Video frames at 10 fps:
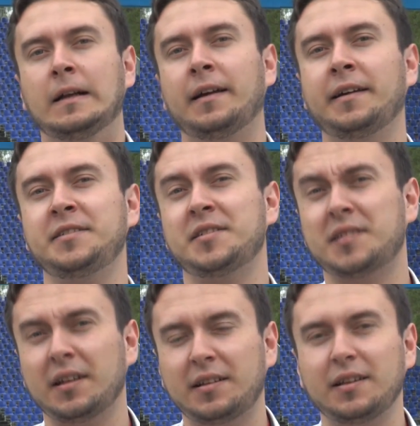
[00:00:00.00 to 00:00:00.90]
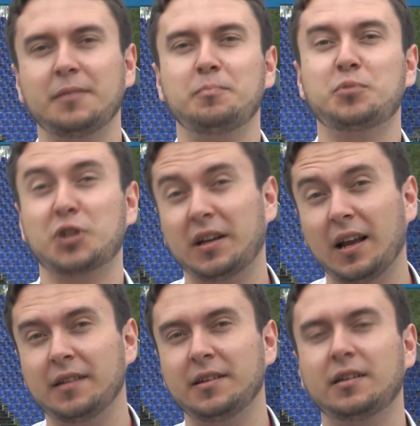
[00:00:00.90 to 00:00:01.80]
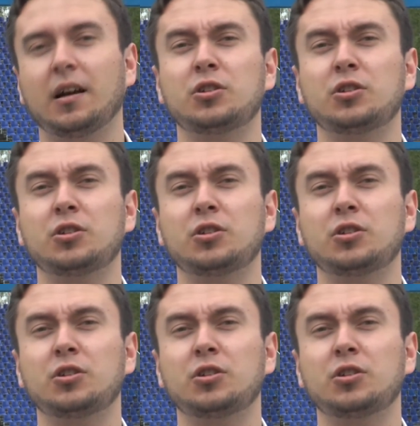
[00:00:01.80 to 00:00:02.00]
e, niestety przegranych,